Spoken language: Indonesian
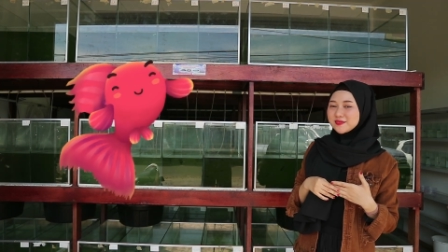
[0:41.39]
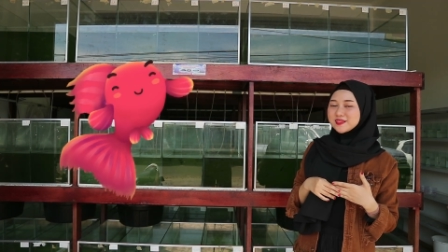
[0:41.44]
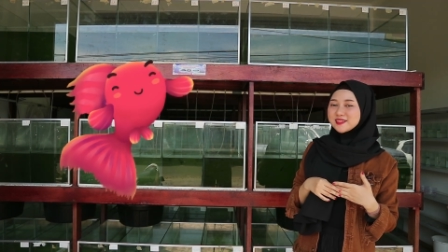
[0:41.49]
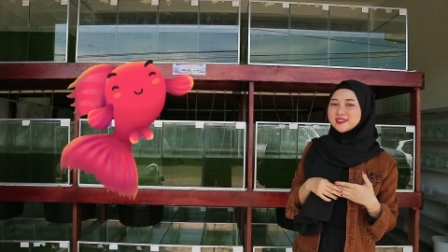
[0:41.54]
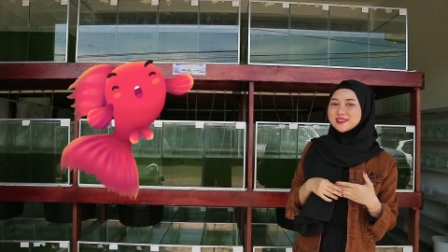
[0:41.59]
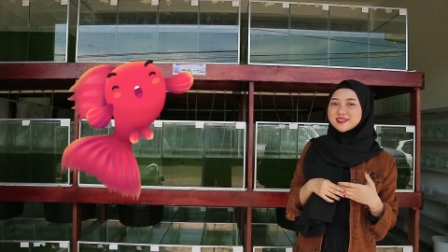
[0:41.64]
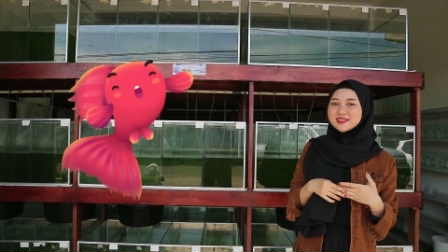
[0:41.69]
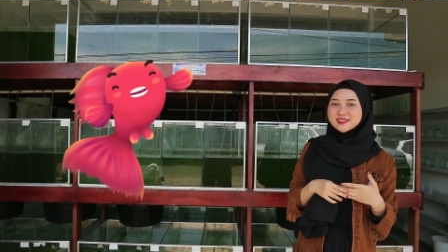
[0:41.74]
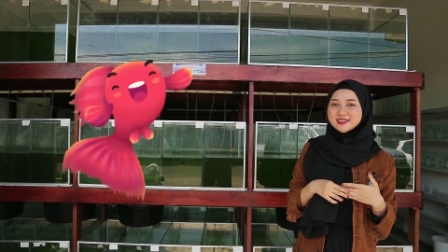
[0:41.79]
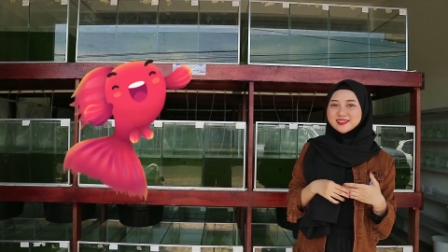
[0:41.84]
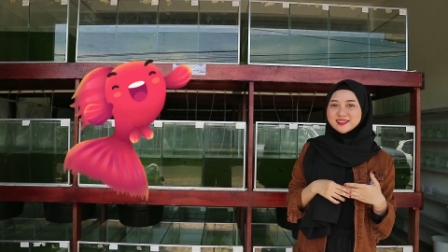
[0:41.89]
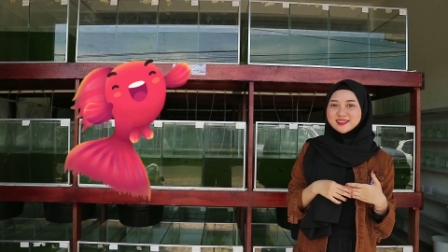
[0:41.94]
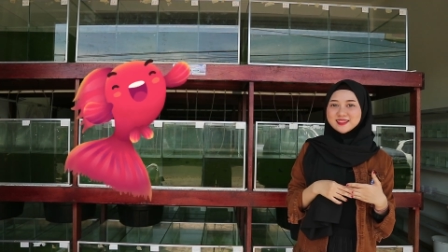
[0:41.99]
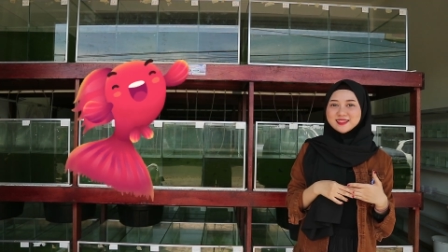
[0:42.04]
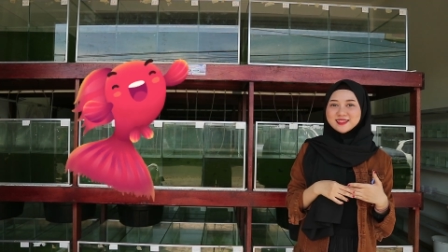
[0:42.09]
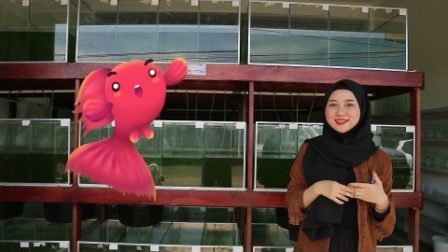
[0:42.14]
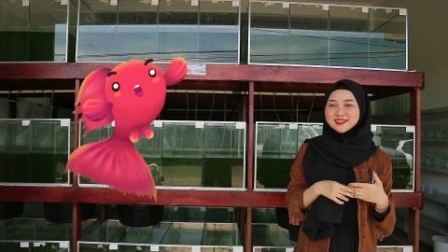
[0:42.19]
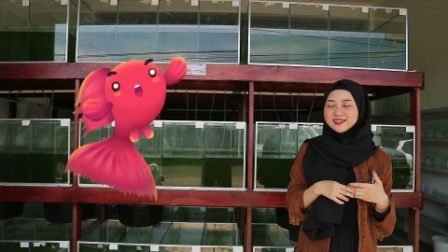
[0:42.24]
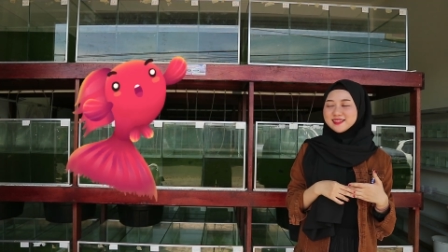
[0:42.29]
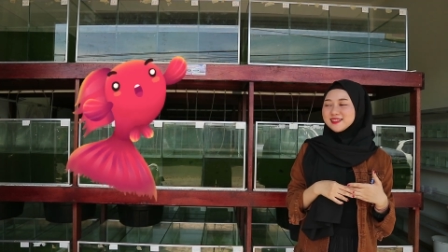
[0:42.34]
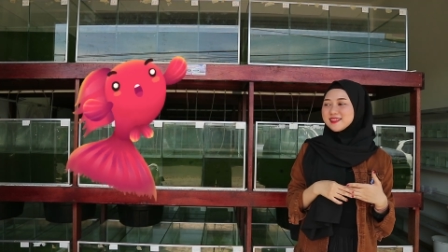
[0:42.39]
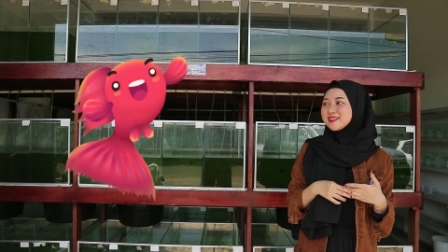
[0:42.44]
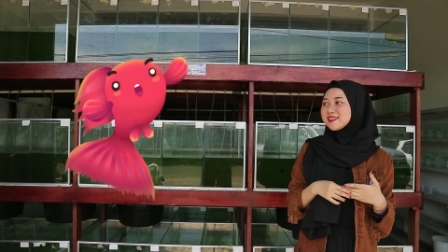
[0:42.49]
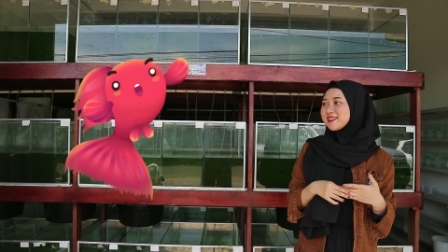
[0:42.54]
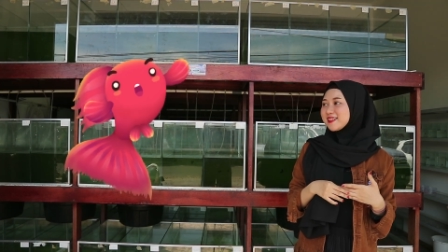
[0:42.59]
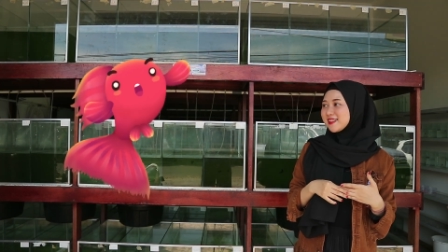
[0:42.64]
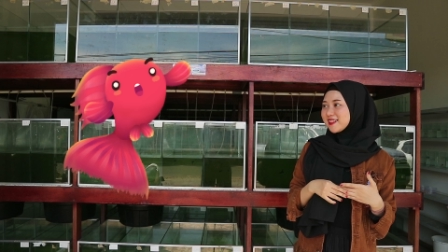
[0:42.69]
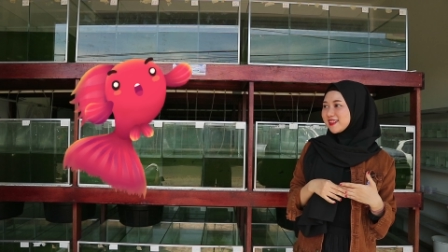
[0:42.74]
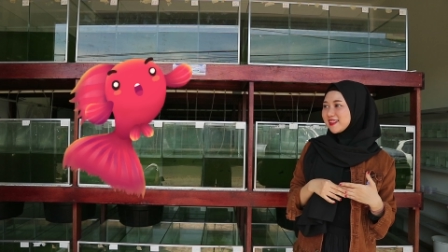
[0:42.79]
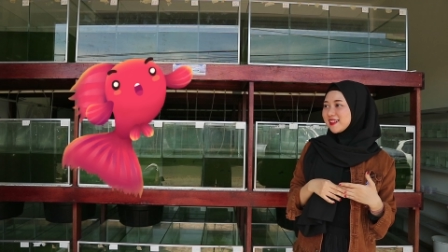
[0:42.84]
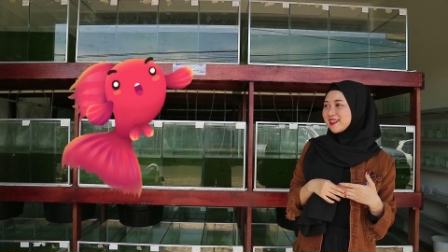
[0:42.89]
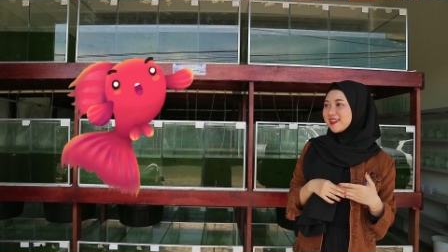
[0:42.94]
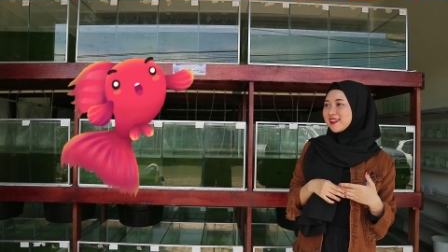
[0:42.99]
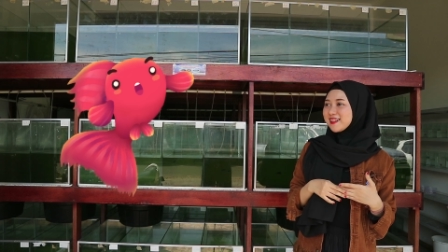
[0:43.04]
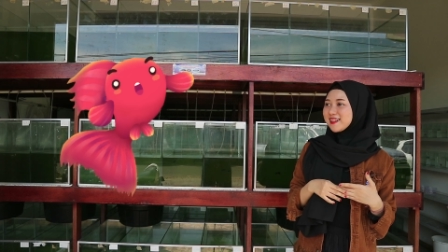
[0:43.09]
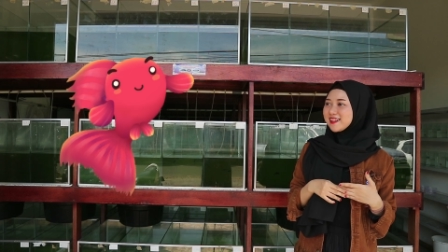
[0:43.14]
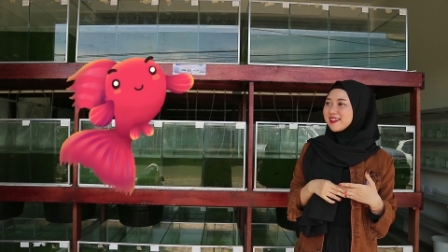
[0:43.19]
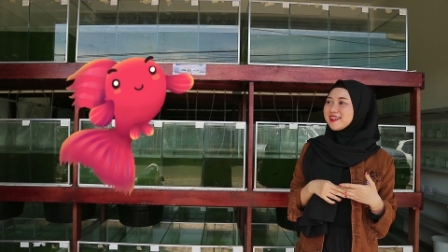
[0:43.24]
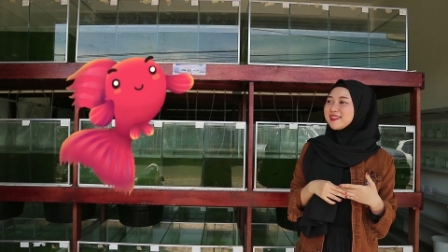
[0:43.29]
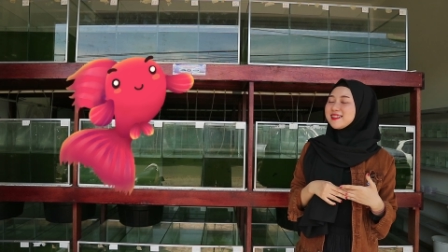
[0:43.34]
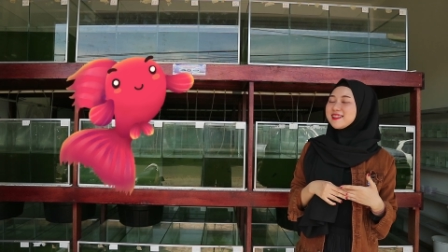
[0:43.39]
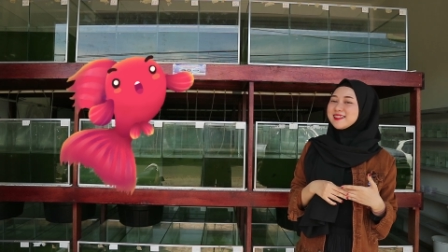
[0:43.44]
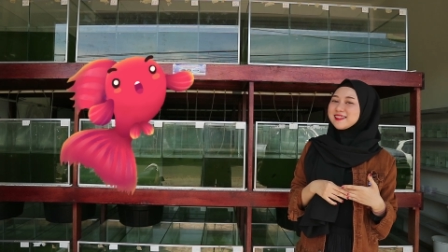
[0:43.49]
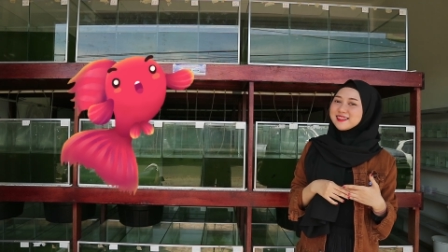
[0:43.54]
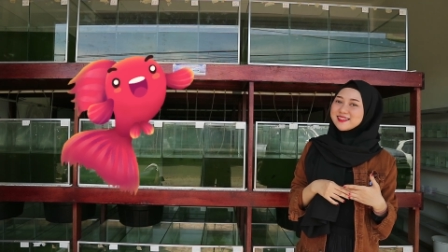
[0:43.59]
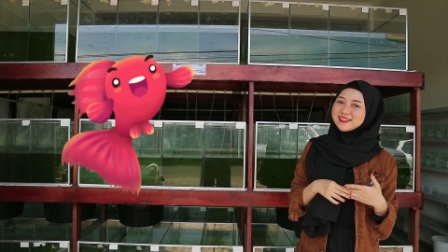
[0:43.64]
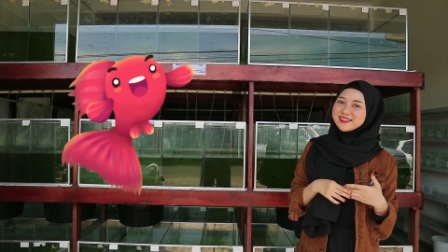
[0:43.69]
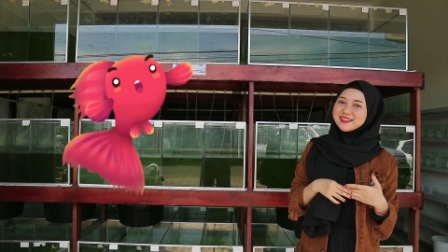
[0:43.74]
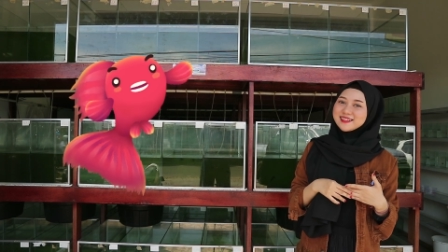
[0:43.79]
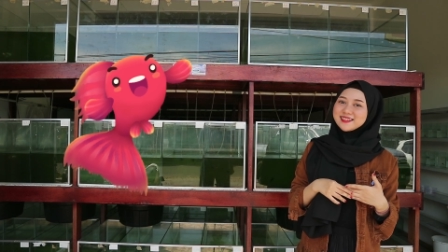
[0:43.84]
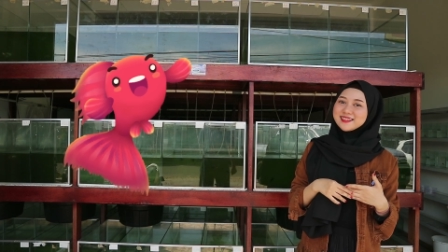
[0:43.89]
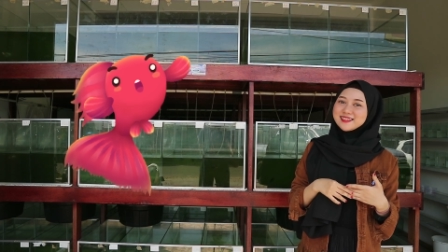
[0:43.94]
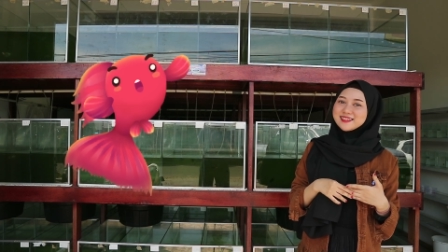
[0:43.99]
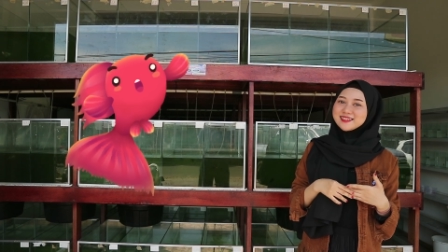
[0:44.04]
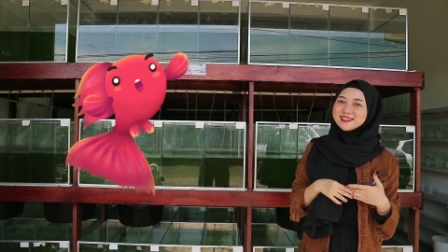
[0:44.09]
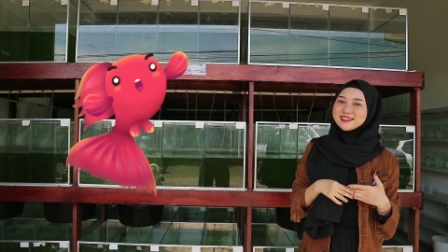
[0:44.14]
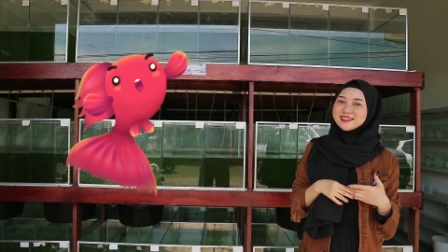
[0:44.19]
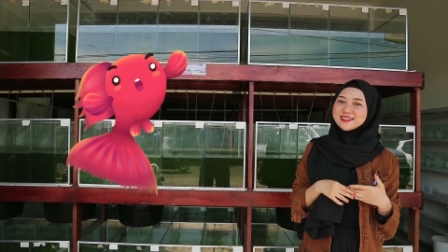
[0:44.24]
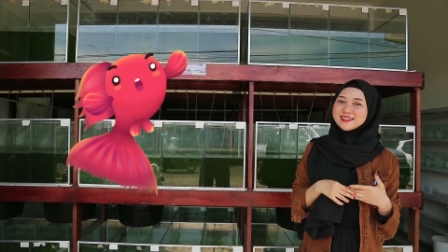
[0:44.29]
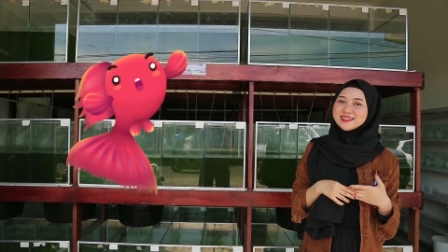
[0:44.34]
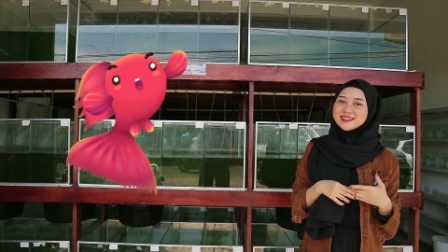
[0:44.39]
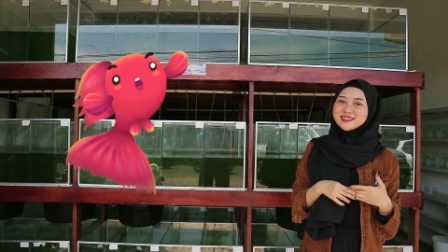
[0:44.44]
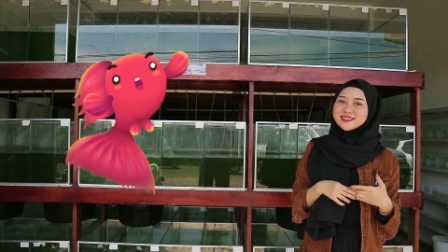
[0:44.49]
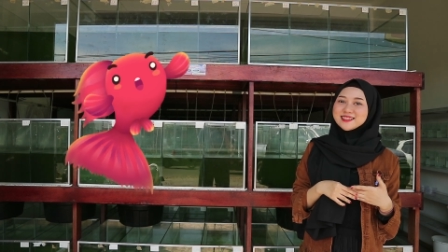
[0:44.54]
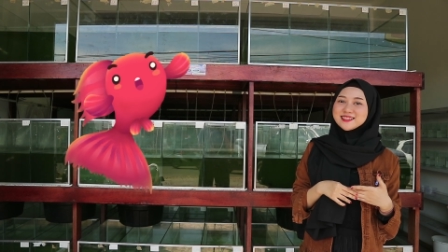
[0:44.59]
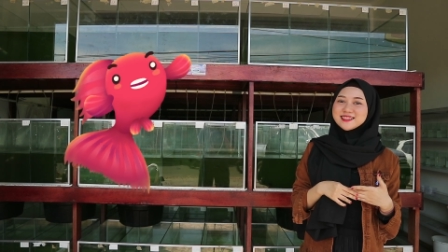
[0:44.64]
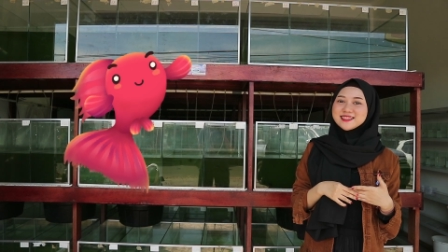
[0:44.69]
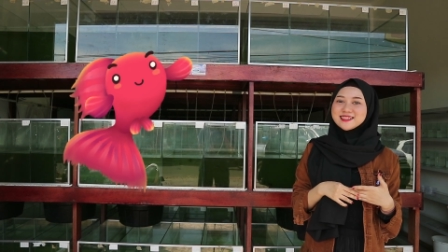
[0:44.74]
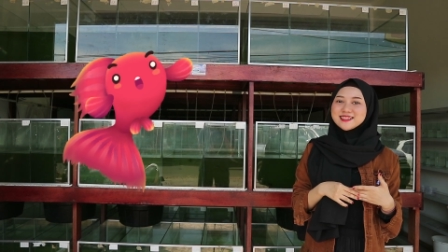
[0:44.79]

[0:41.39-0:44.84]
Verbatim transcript: kenalin aku si Gupi Gupi paling cantik